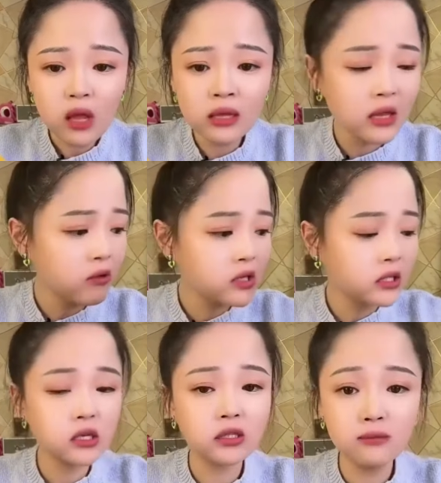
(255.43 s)
你拿回
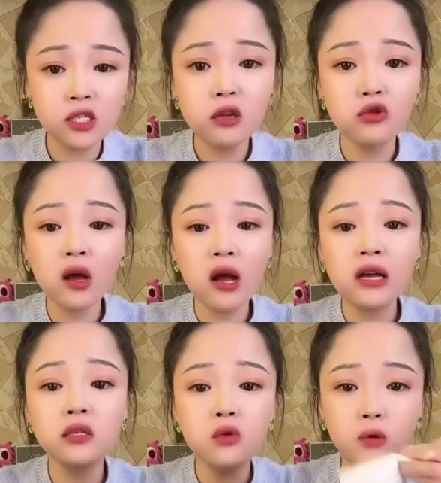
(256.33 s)
家洗，咱们直接穿个
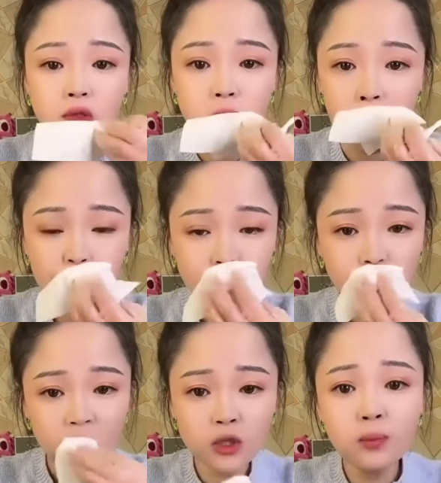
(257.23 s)
安心裤，是不是？
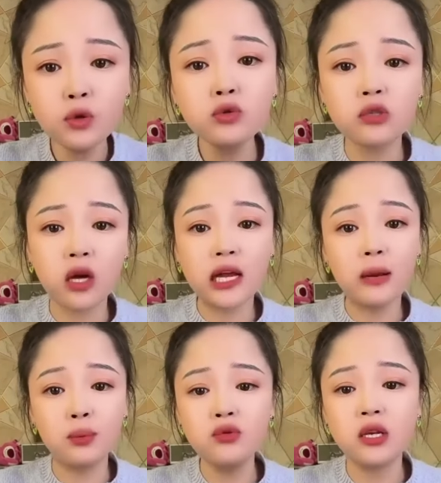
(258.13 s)
对。你就不用洗床单
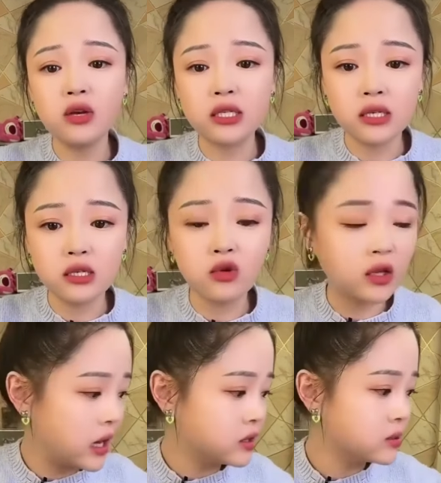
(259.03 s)
了，不用一个月洗一次床
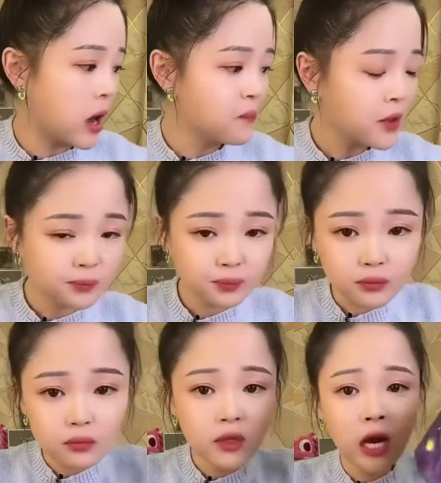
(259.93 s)
单了，是不是是的。
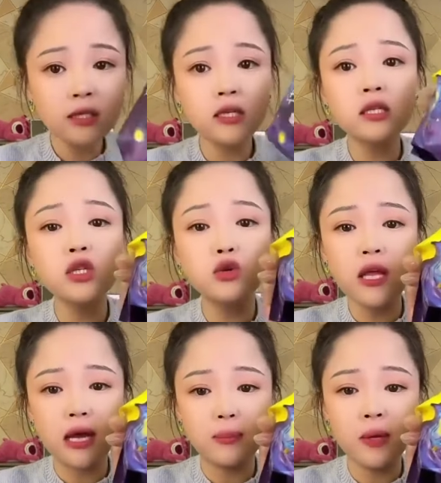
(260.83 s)
而且是自由
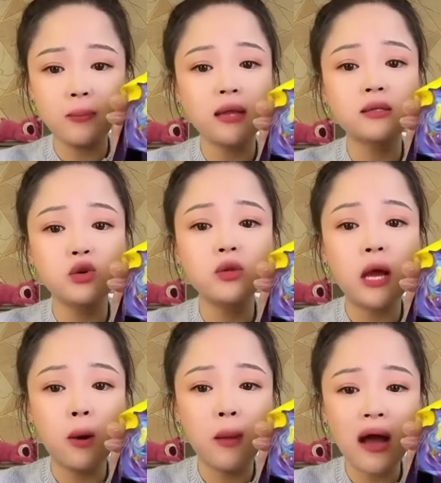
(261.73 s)
点的，品牌的自由
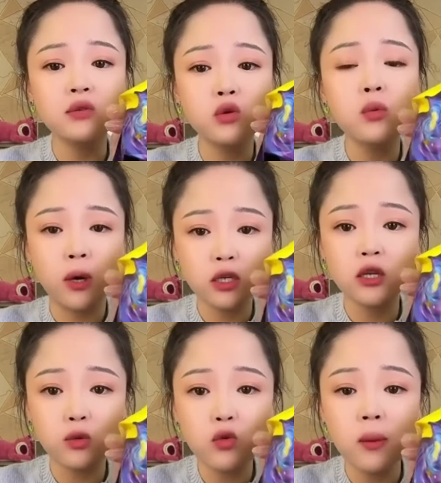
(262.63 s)
点，宝宝们，安全裤保证
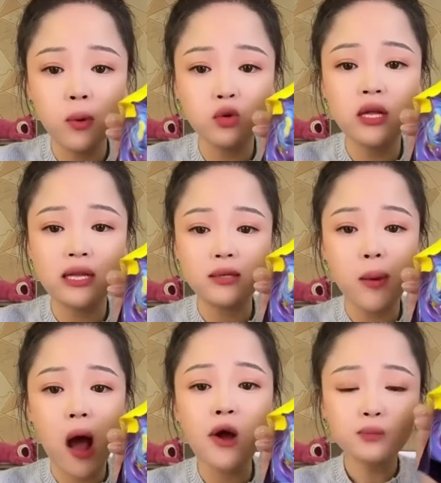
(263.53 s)
的，过敏包退的，铁子
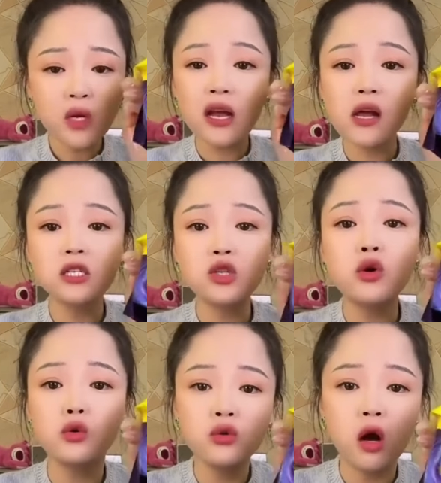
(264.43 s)
们啊，你可以试
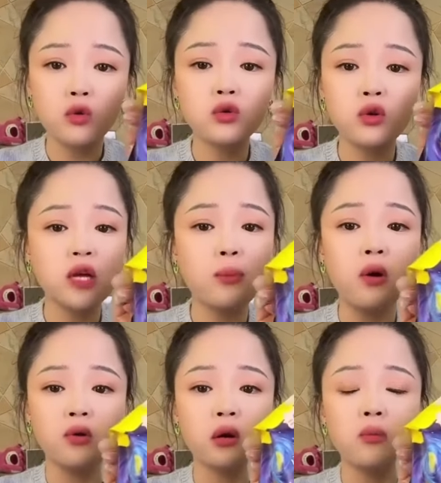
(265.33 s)
用，用着好用就留下，不
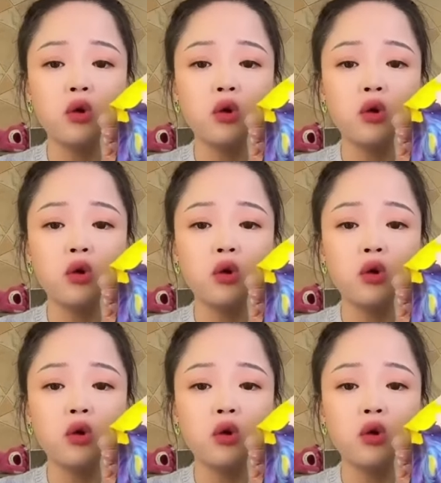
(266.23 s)
好用给我